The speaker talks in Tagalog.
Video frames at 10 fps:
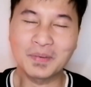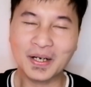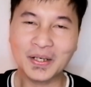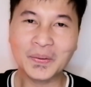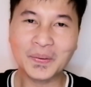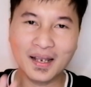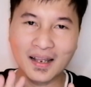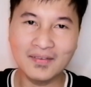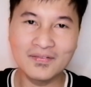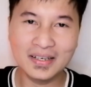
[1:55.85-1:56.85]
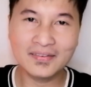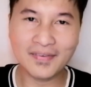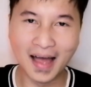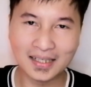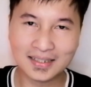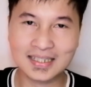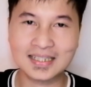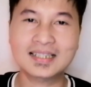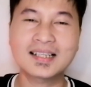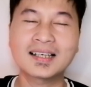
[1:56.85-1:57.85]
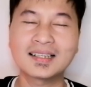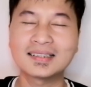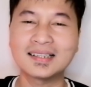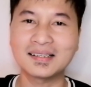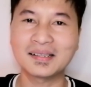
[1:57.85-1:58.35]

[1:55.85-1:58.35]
So, meron akong 11 facts